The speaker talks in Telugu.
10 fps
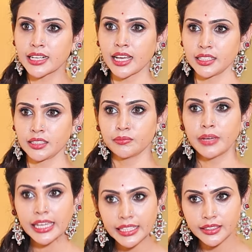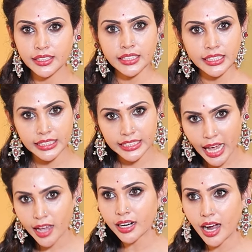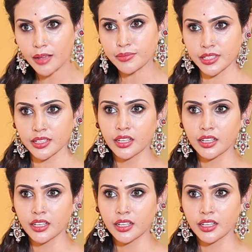వెళ్ళాలి మెయిన్ థింగ్ కాబ్స్